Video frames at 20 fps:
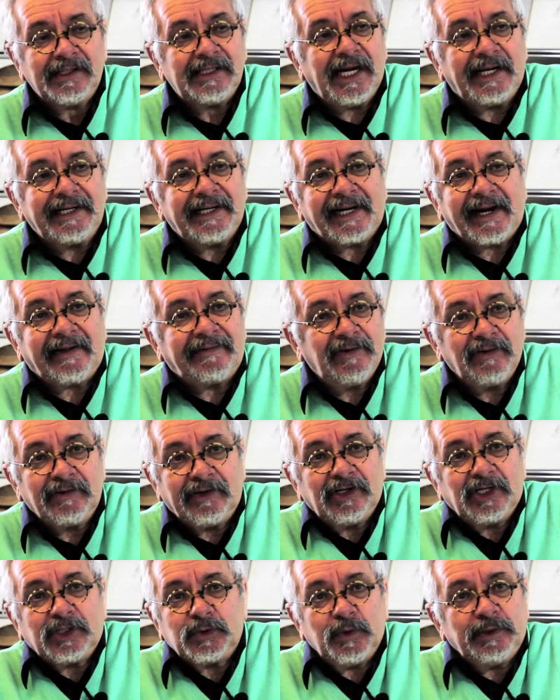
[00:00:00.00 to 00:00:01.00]
la narración
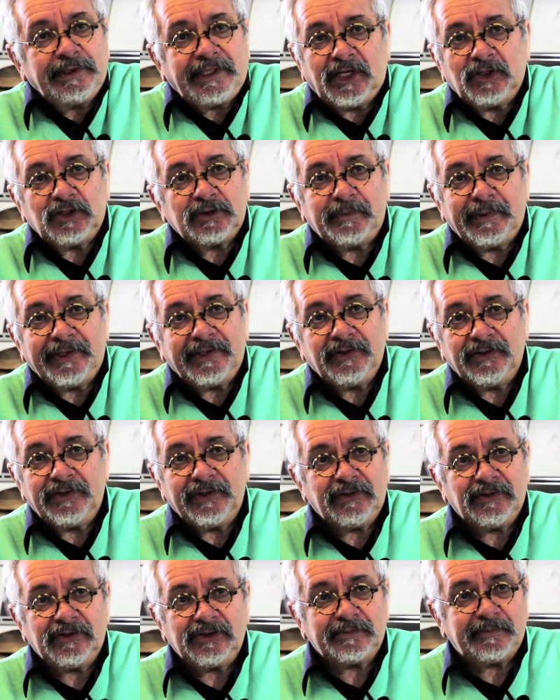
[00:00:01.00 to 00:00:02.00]
que nos cuentan los
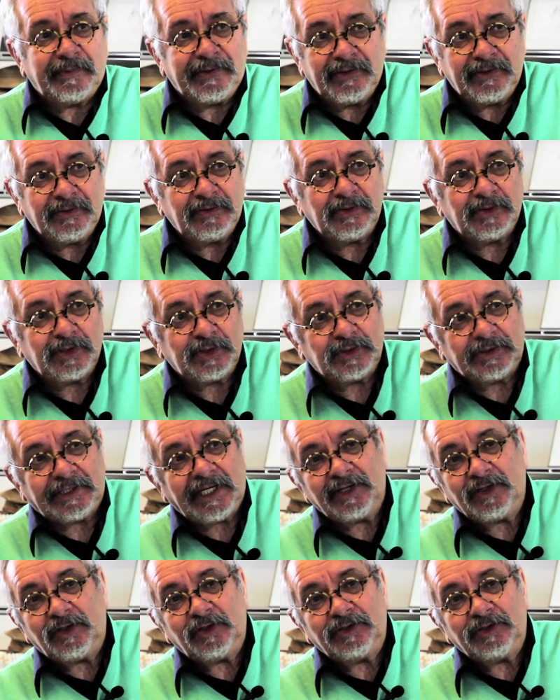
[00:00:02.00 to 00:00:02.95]
periódicos. Los periódicos nos están